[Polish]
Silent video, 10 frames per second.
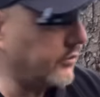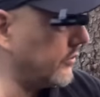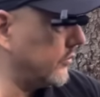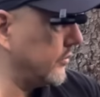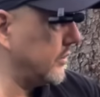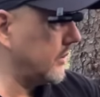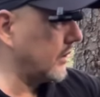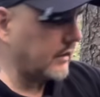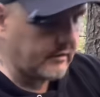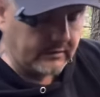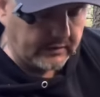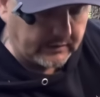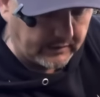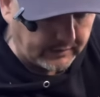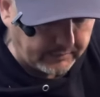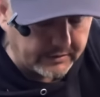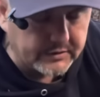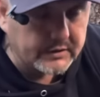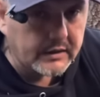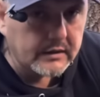To jest tu, gdzie ten, ta, ta, ryba
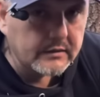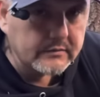dzisiaj